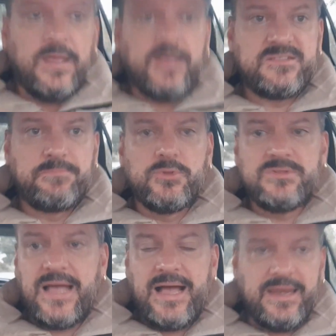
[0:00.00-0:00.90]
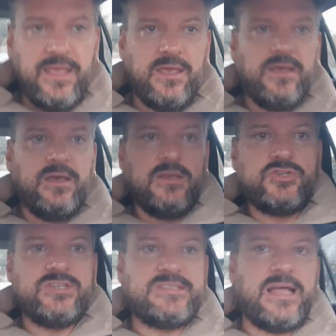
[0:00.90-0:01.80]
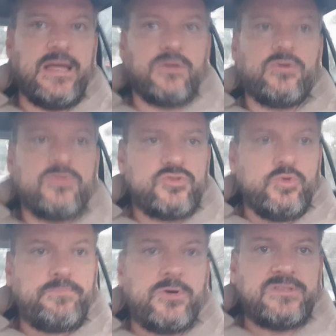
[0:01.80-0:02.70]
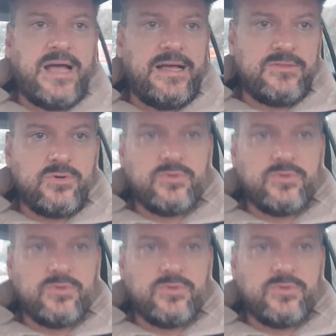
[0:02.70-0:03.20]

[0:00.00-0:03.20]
eh, spontanei ci stanno supportando